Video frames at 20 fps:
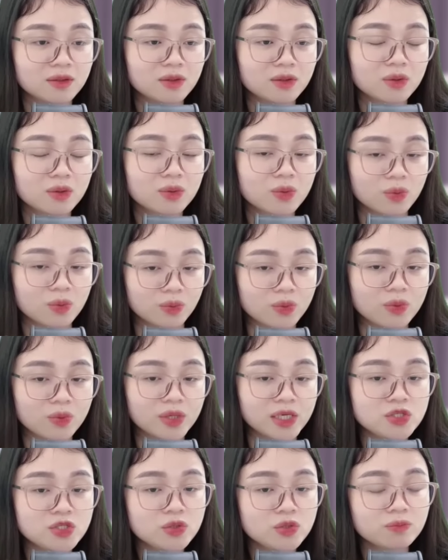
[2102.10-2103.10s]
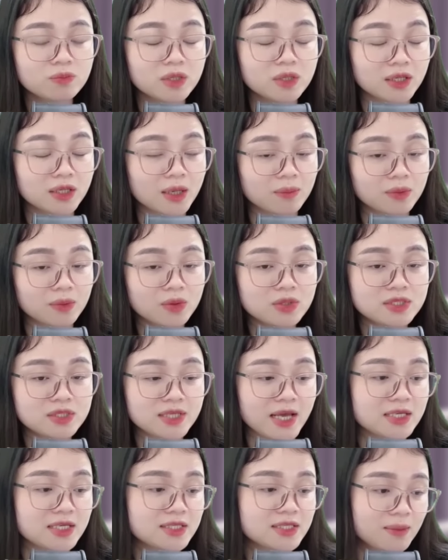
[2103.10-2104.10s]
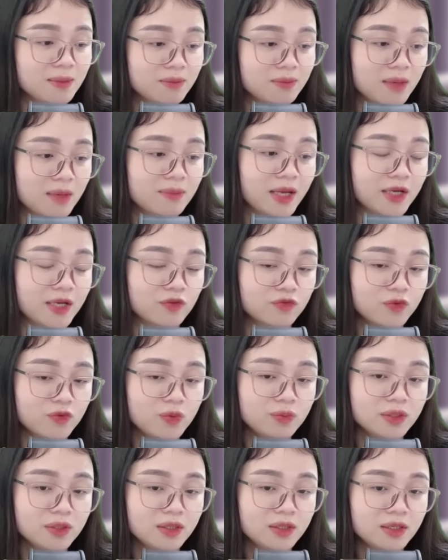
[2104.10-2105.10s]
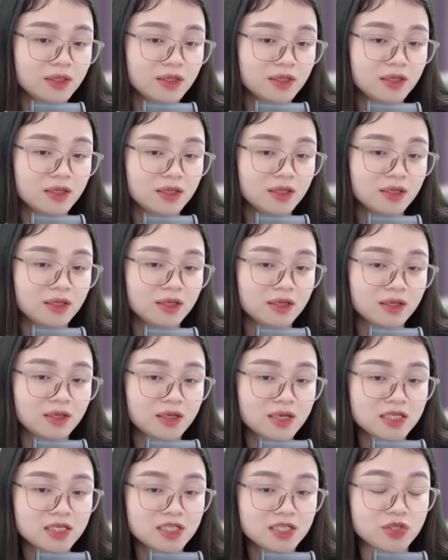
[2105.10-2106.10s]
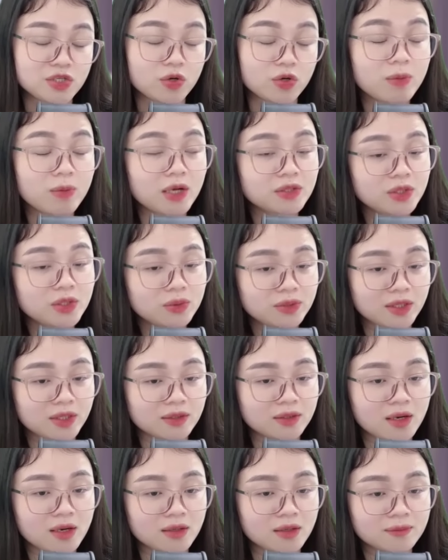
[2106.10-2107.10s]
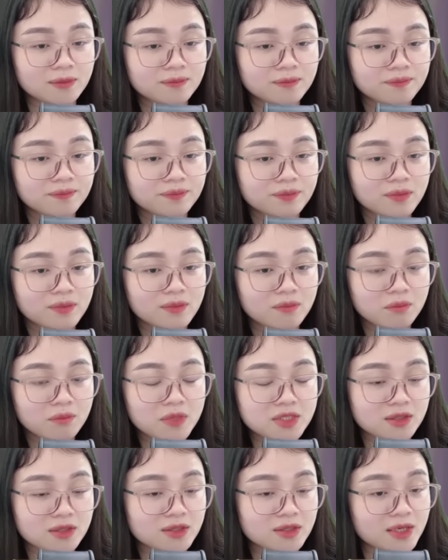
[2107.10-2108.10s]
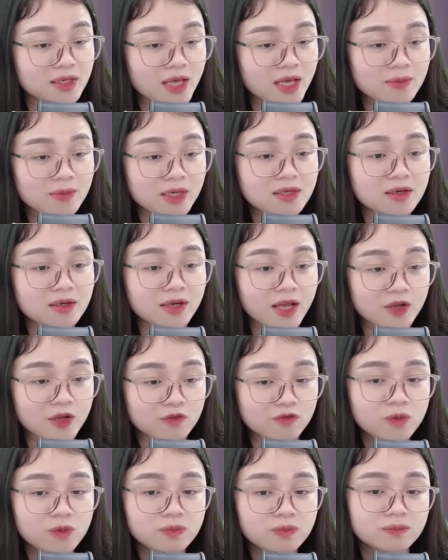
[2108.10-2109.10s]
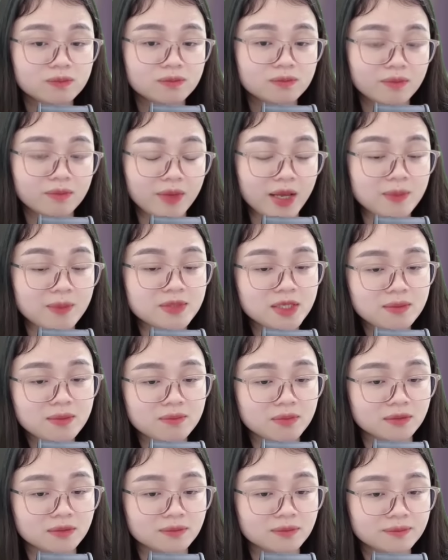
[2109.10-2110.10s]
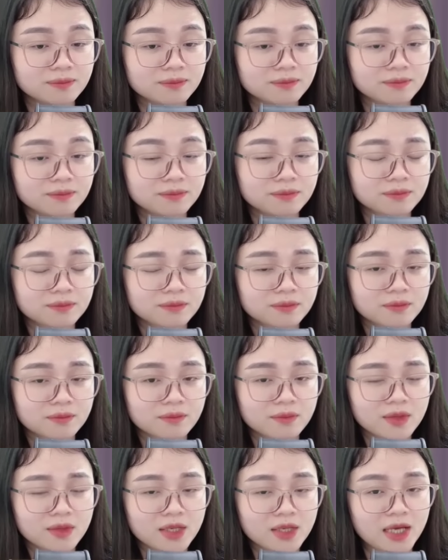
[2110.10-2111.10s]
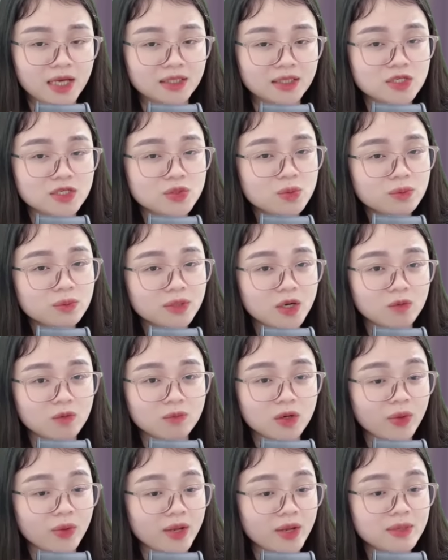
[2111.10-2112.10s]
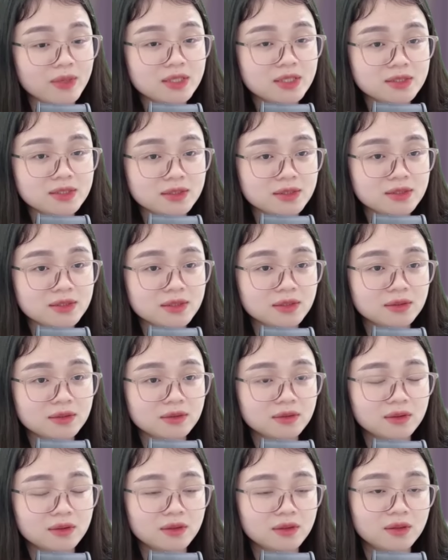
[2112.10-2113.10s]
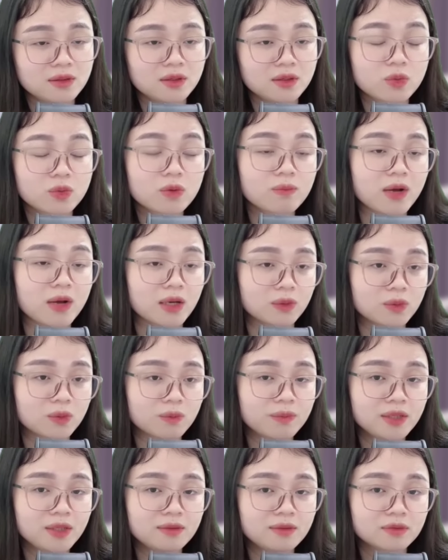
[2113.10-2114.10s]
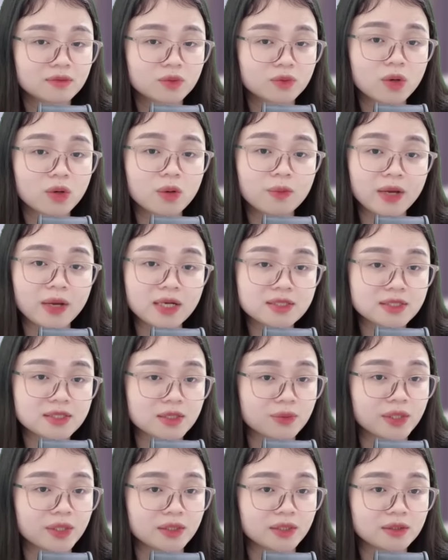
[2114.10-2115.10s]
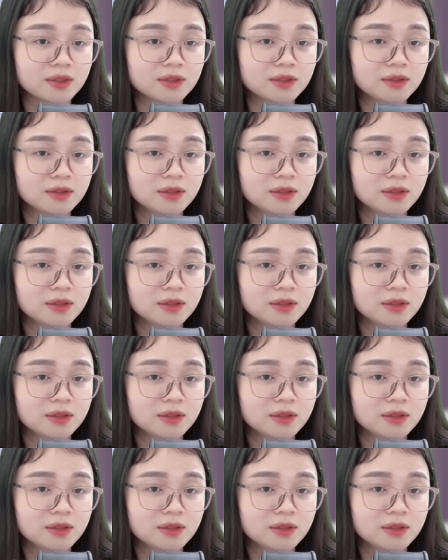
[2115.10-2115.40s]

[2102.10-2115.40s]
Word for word: Cùng ngụ ý chúc mừng cặp đôi trẻ trăm năm hạnh phúc Cho có bao nhiêu thiệt thòi Bây giờ nhìn em ấy được hạnh phúc Em rất mừng Hà Thịnh xúc động mà khóe mắt sưng sưng Quốc Bằng cũng biết cô không khác gì Quỳnh Thư